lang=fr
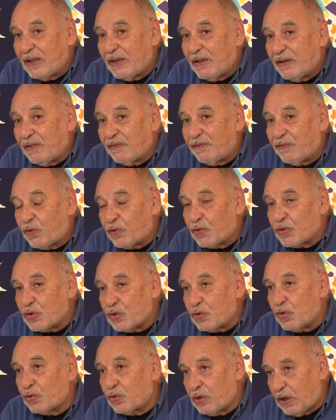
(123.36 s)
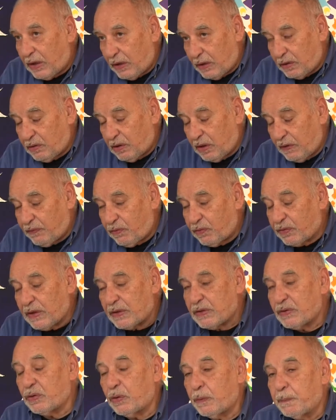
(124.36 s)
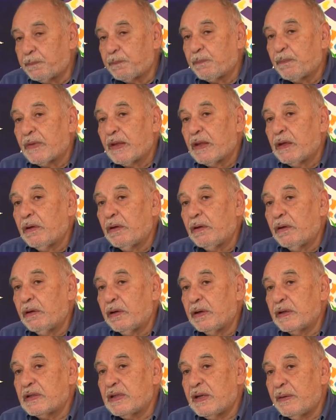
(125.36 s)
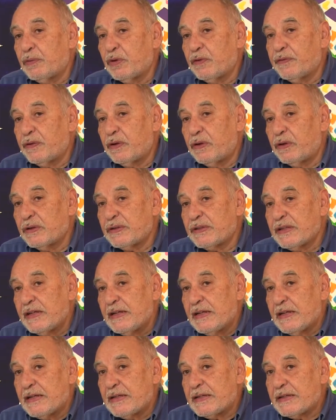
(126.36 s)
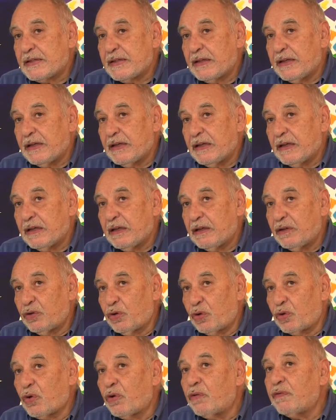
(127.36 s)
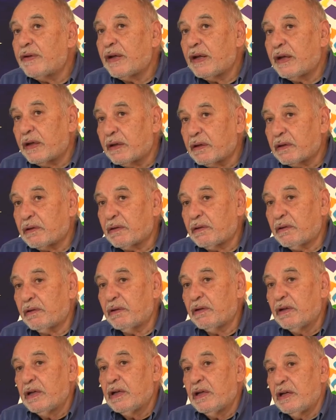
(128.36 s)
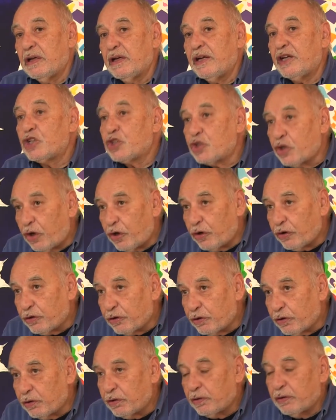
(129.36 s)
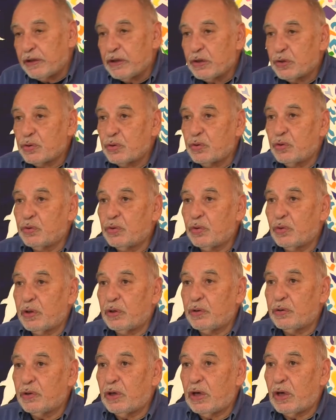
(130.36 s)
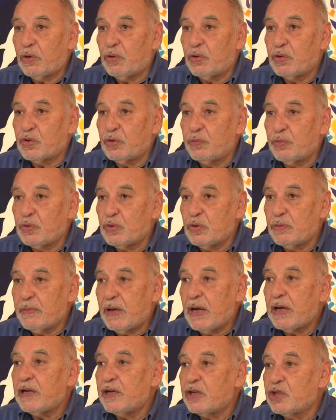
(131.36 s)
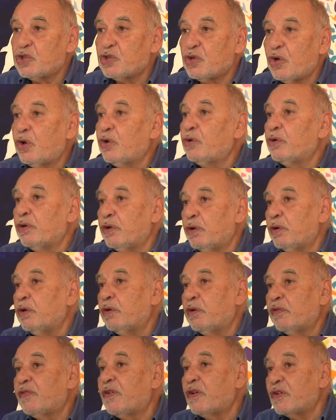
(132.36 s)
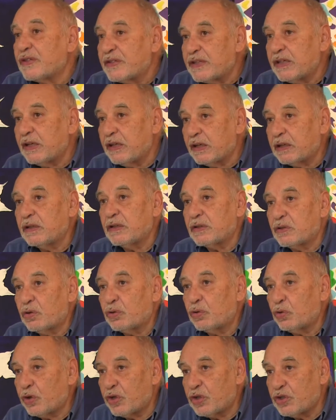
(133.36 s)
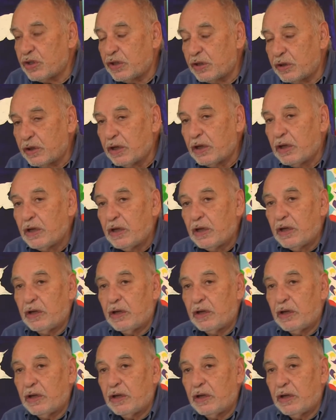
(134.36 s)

des fonctions de la, de la Fondation euh, Islam de France, c'est de convaincre les jeunes issus de, la religion musulmane, les jeunes euh, français qui sont d'origine,